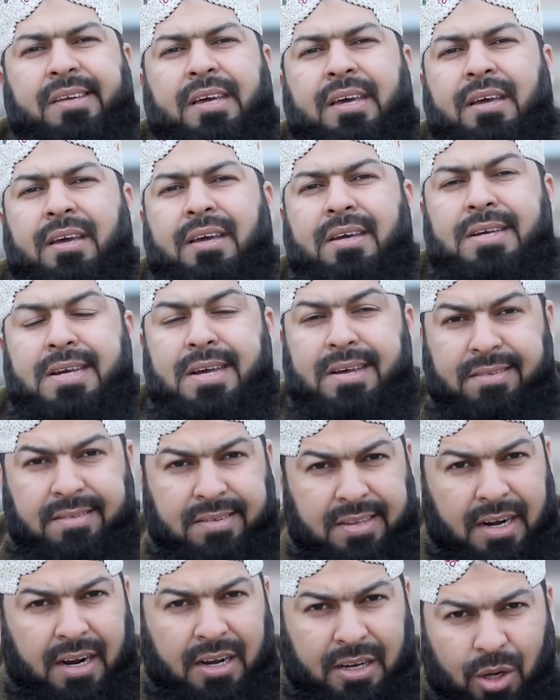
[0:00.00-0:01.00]
से इस
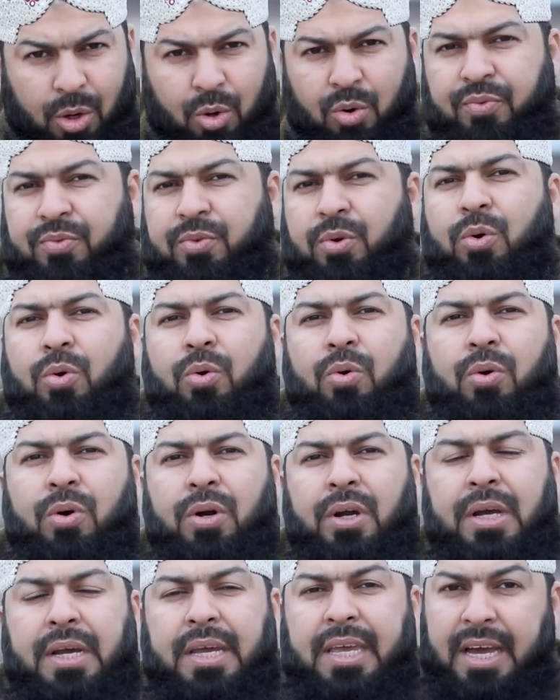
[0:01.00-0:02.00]
तरह की गुफ्तु
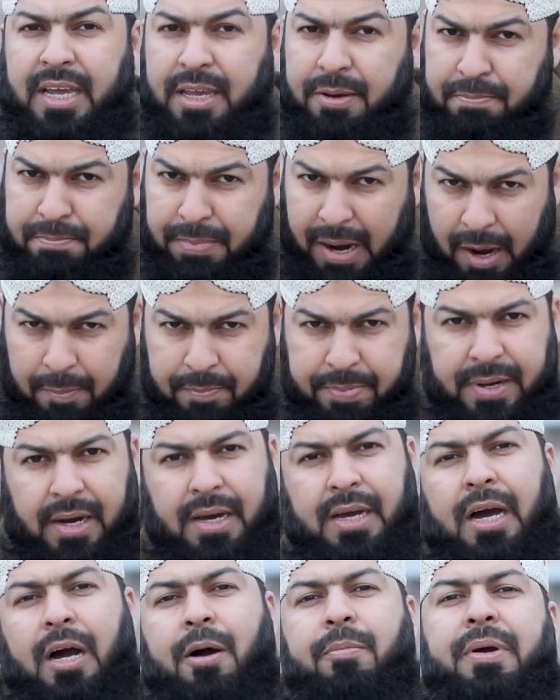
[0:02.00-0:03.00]
क्या ये बाप का
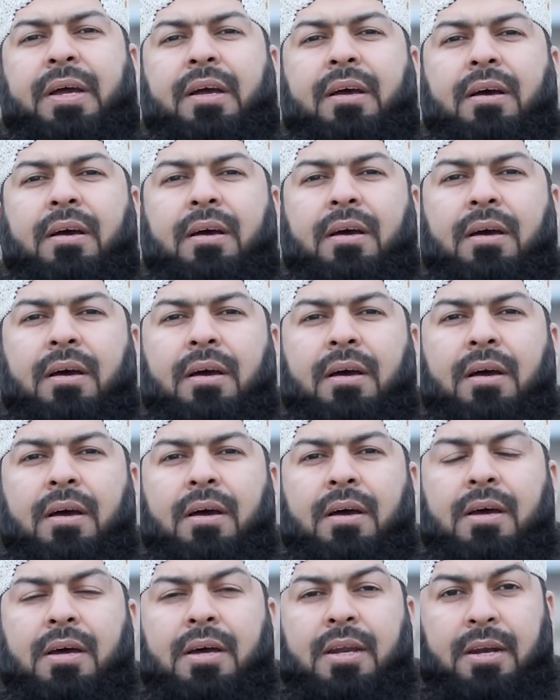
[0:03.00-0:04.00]
काम है
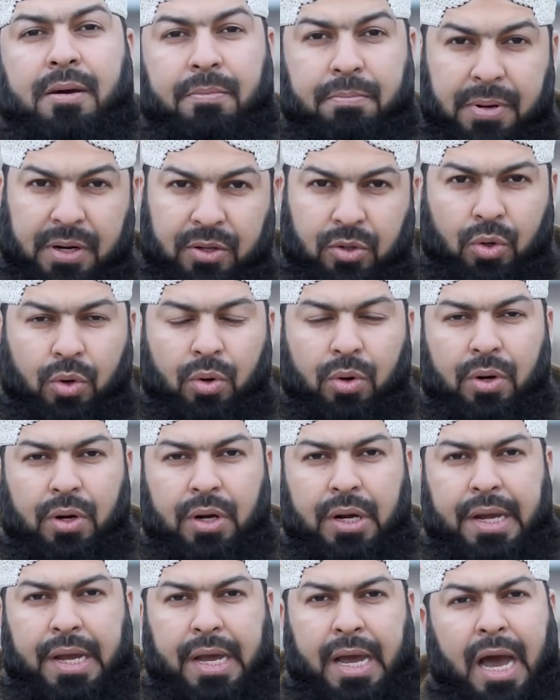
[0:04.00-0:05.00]
नंबर दो
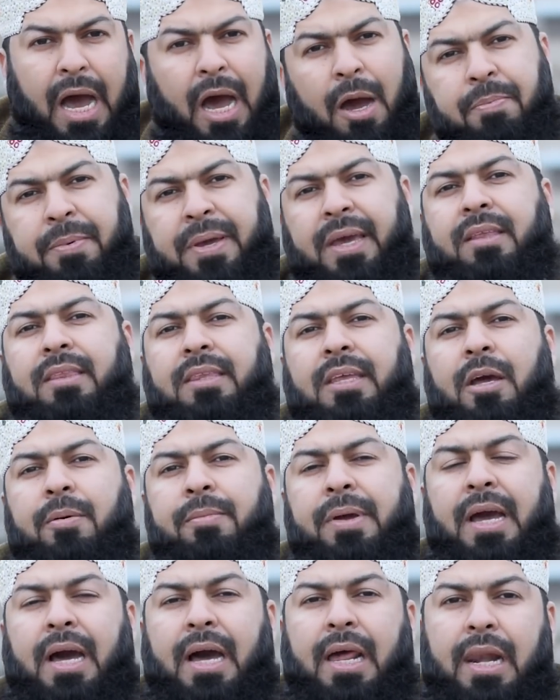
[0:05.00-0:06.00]
आप कहते हैं
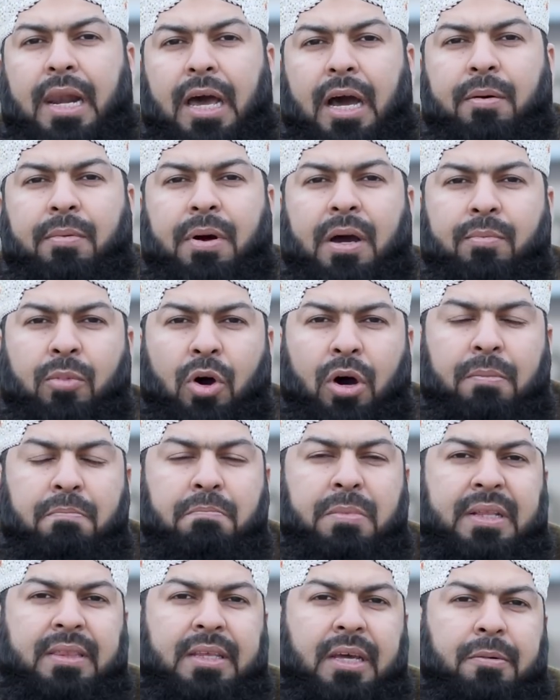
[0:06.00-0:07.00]
मैं अल्लामा
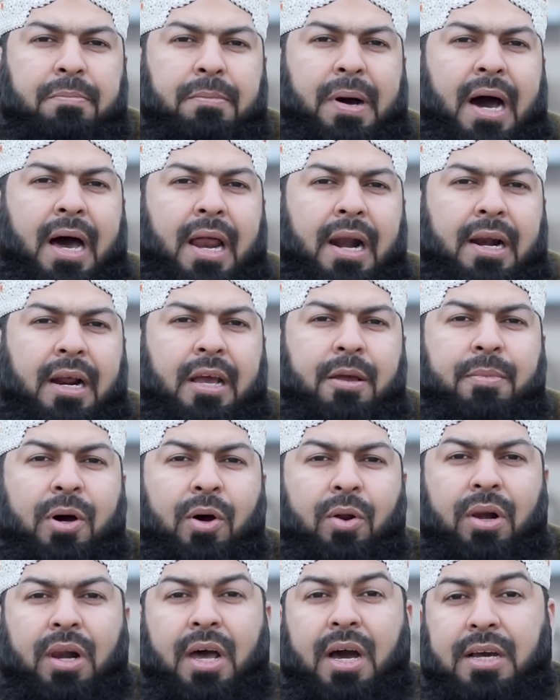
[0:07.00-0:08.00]
मोहम्मद इकबाल रही
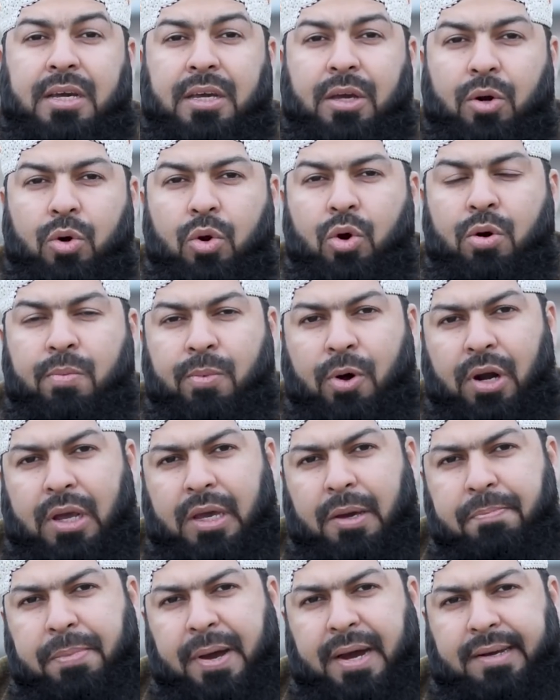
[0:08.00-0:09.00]
की रूह
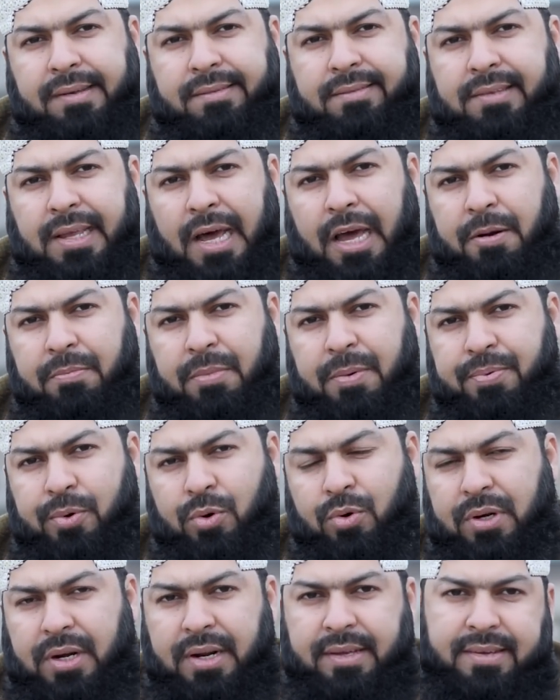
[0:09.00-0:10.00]
मुल्क पाकिस्तान में
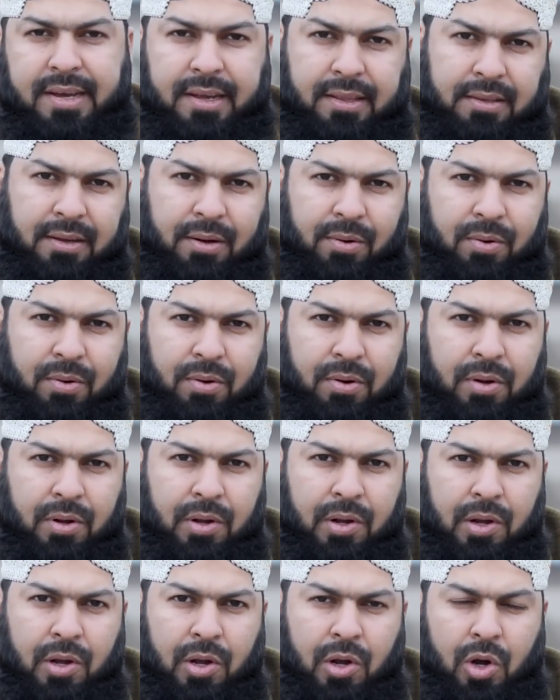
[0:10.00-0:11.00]
फोंकना चाहता हूँ
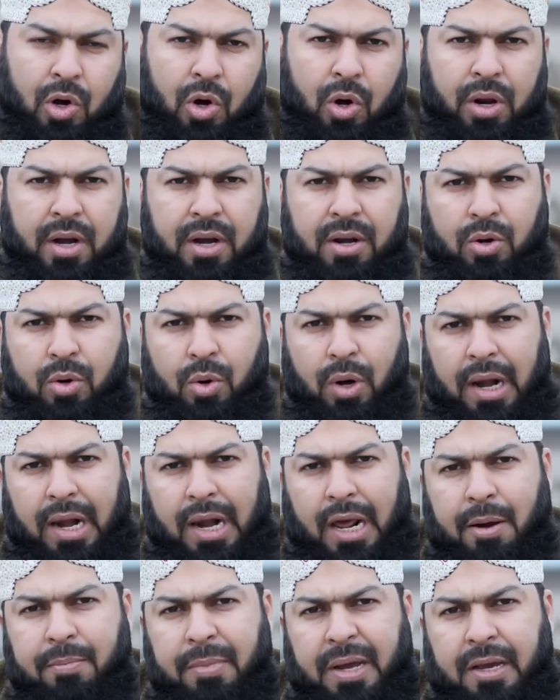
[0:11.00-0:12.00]
और इनको
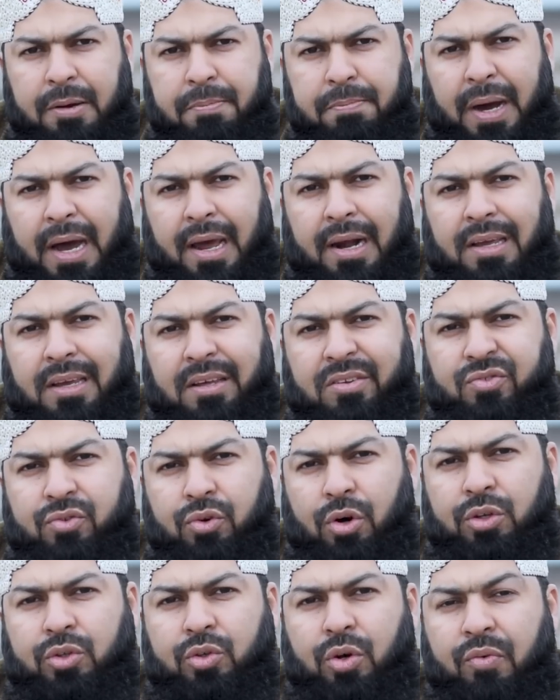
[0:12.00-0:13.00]
अल्लामा इकबाल की
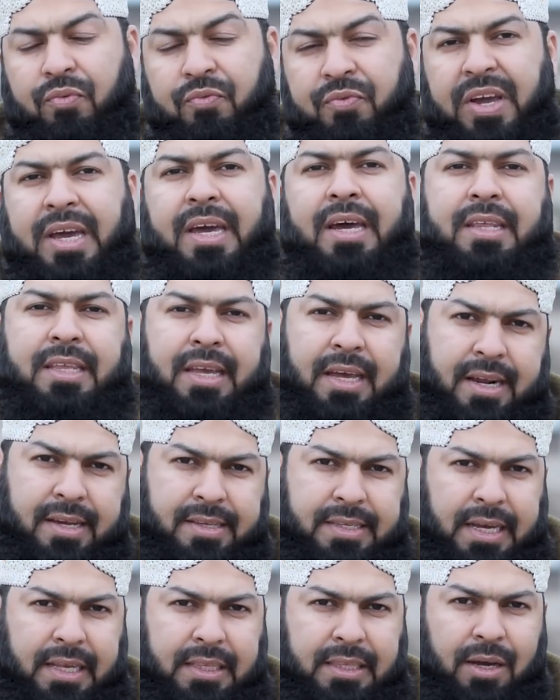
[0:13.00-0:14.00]
सोच और फ़िक्र देना
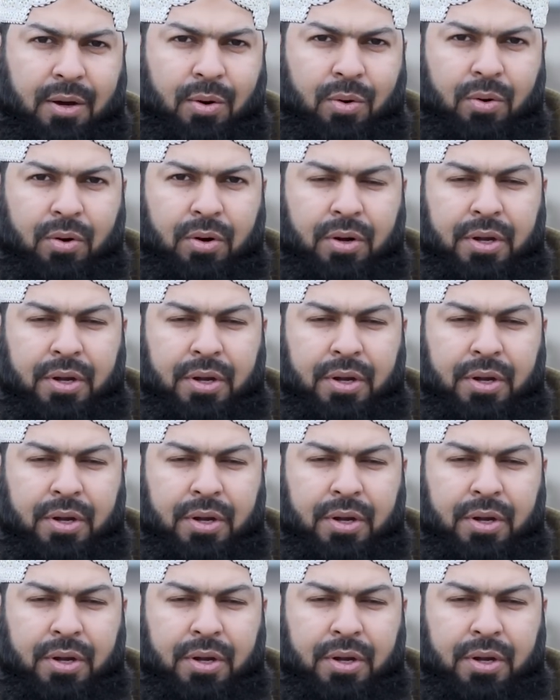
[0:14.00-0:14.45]
चाहता हूँ